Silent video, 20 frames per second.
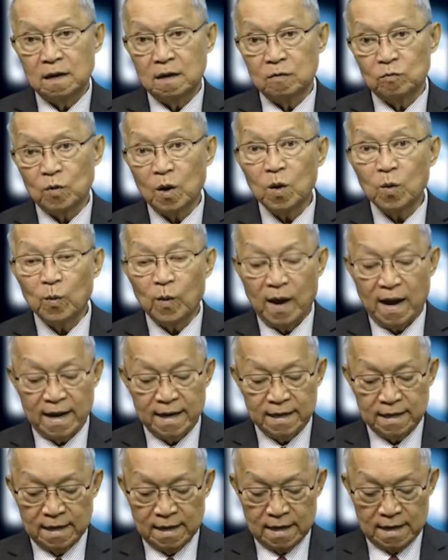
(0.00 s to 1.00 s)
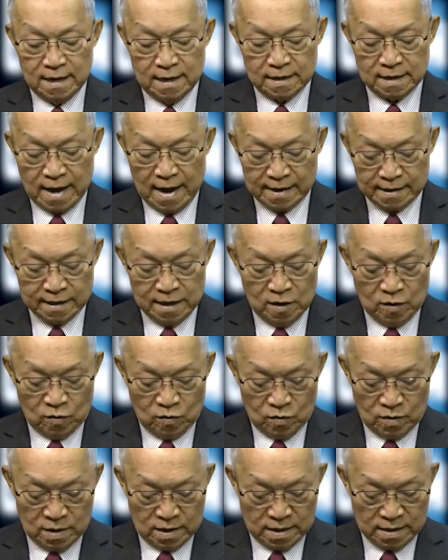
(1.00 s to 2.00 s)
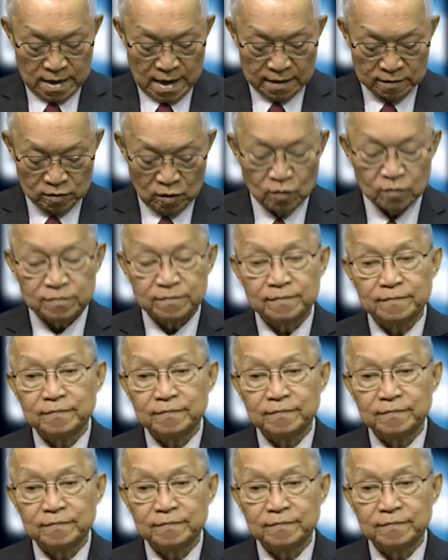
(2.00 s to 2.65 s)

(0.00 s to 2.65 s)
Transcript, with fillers: quốc ngoại, càng nhiều càng tốt.